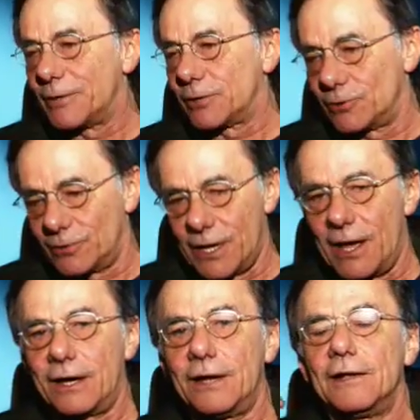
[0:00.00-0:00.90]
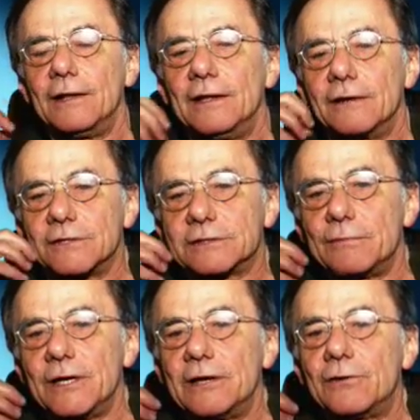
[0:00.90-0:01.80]
per tornare,
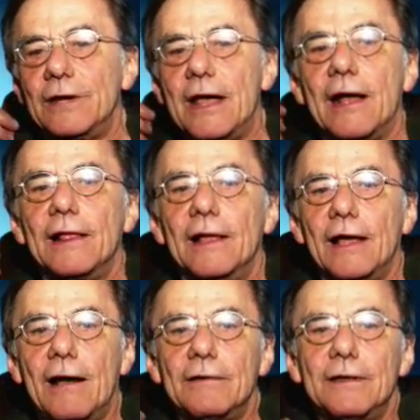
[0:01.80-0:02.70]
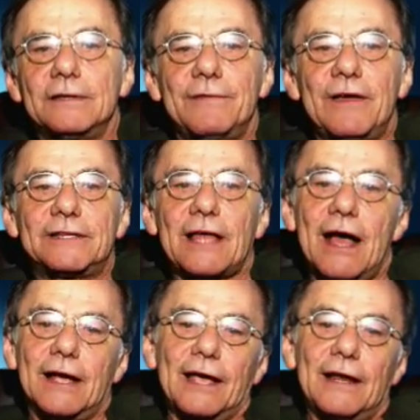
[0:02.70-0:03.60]
questa malinconia ah, eh, diventa
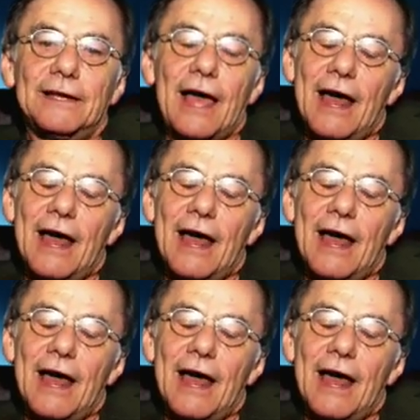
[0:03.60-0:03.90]
anche al,